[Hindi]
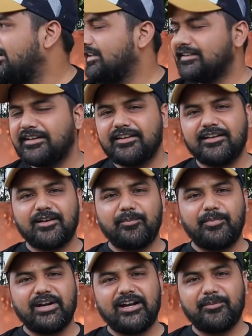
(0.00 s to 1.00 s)
कहते हैं ना कि अगर
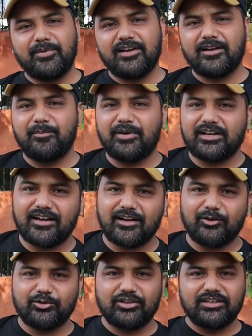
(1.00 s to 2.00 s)
ब्रेड पे अगर बटर
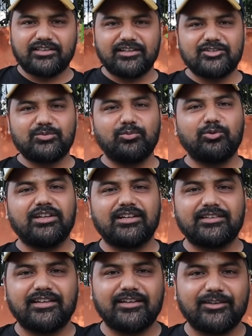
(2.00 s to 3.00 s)
लगाओ तो कितना स्मूथ लगता